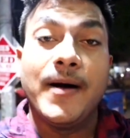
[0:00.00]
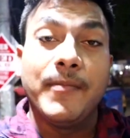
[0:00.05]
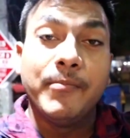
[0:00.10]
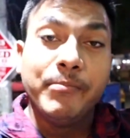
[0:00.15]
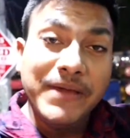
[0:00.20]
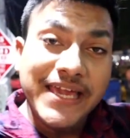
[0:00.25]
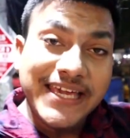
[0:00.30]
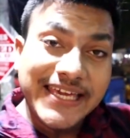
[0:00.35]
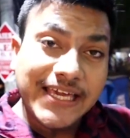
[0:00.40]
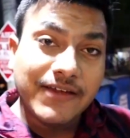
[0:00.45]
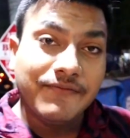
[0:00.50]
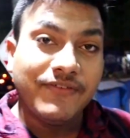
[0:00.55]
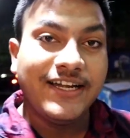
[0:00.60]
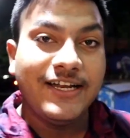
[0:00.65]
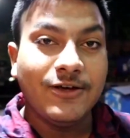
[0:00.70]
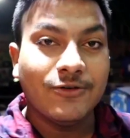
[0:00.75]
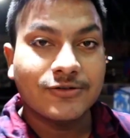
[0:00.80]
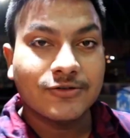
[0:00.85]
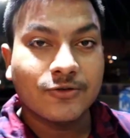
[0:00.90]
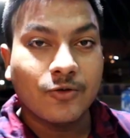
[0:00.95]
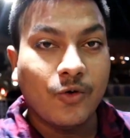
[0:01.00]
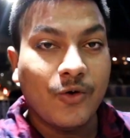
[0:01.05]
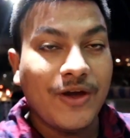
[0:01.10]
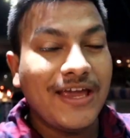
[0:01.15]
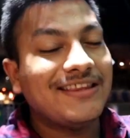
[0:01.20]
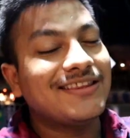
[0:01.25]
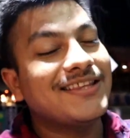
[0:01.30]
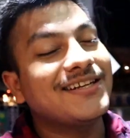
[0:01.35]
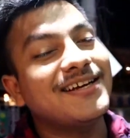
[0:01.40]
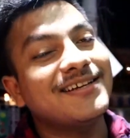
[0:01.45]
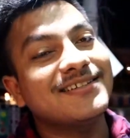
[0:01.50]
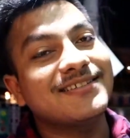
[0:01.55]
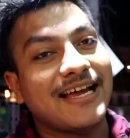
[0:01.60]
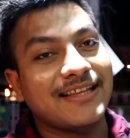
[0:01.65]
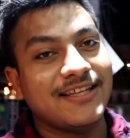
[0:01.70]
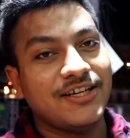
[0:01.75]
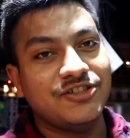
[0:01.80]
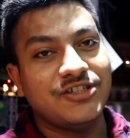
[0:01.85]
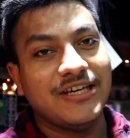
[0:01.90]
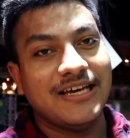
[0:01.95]
मेकिंग uh, वीडियोस को इतना
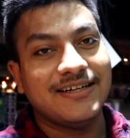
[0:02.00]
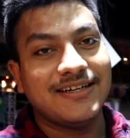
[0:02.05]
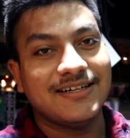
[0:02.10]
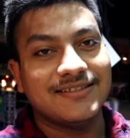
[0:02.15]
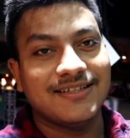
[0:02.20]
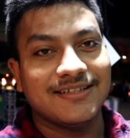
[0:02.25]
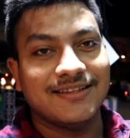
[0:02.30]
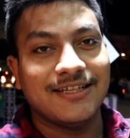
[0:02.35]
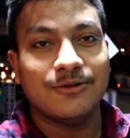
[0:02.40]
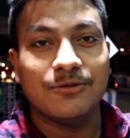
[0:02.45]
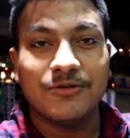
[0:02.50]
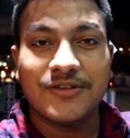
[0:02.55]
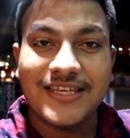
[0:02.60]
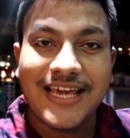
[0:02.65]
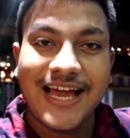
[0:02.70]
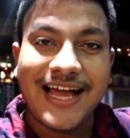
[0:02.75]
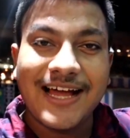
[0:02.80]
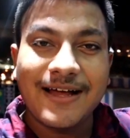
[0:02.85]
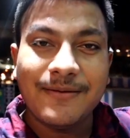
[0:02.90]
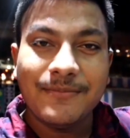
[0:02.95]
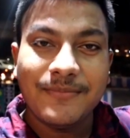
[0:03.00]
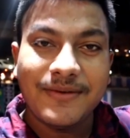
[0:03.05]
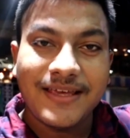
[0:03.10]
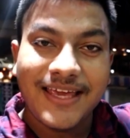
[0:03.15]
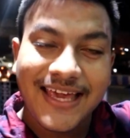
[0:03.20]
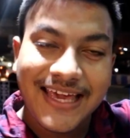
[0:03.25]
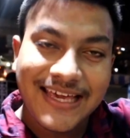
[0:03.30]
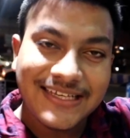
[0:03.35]
ज़्यादा शेयर कर सकते हैं तो क्या हम